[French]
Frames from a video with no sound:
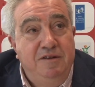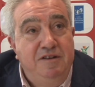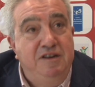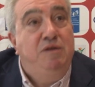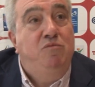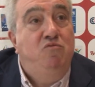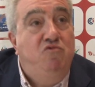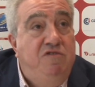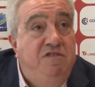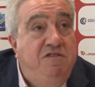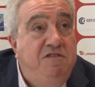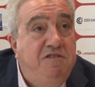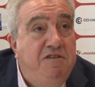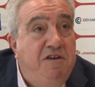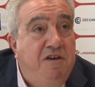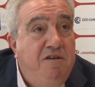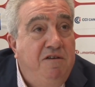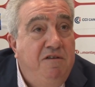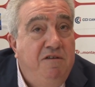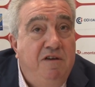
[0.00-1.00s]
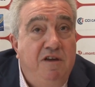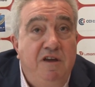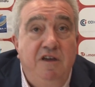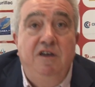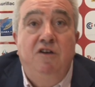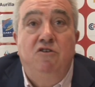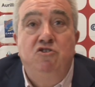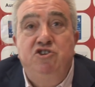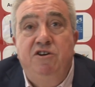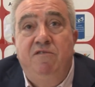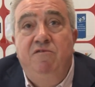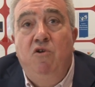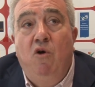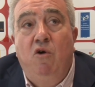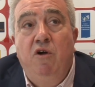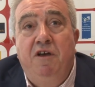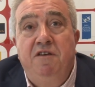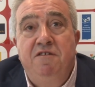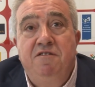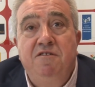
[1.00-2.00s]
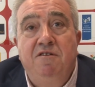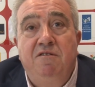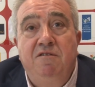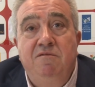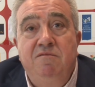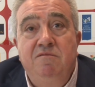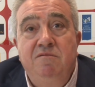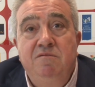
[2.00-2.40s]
des musiciens, et il y a un chef d'orchestre.